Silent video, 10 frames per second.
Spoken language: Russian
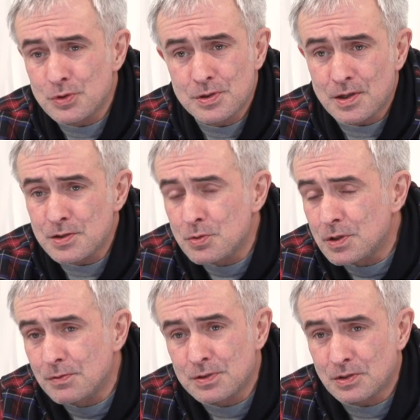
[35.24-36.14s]
можете
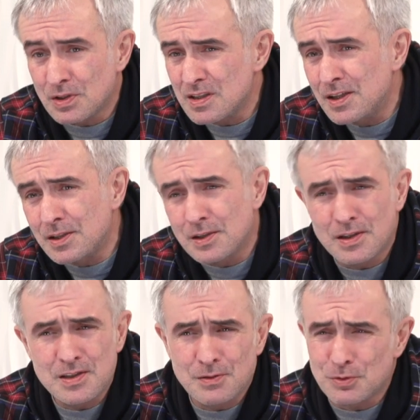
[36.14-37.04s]
раздергивать их на слайды,
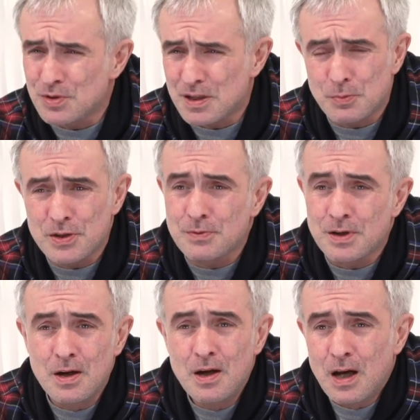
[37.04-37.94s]
редактировать, то есть
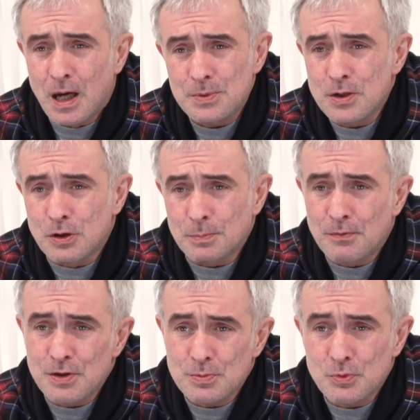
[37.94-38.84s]
использовать абсолютно
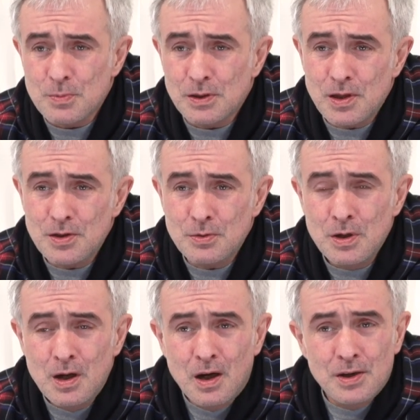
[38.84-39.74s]
по вашему
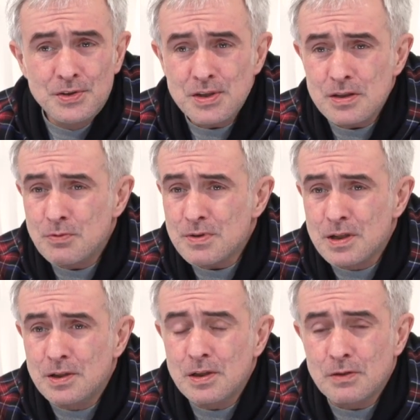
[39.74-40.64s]
усмотрению. Если у вас
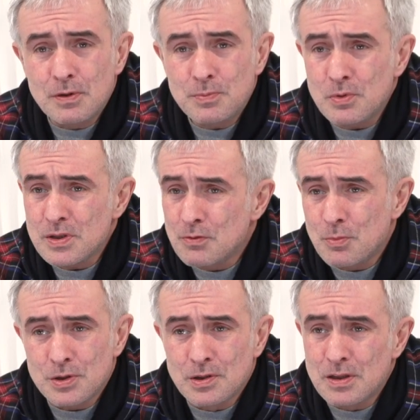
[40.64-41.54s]
какие-то вопросы, вы
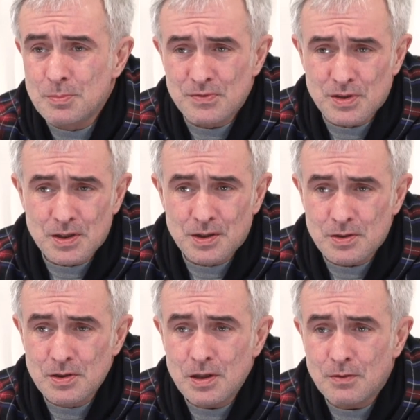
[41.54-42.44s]
можете найти меня в
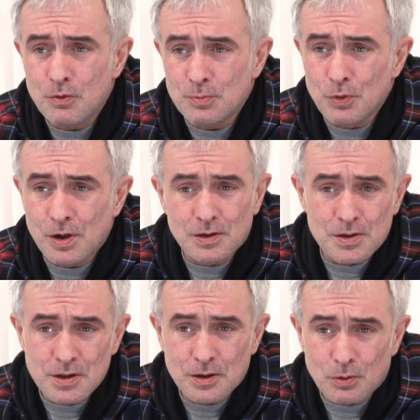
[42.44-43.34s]
социальных сетях, вот мой
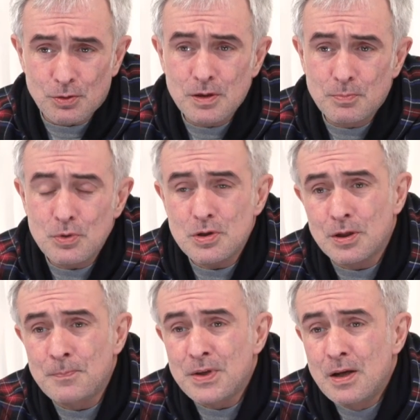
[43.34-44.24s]
адрес электронной
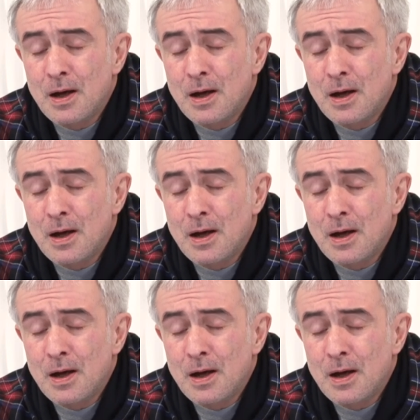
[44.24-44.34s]
почты.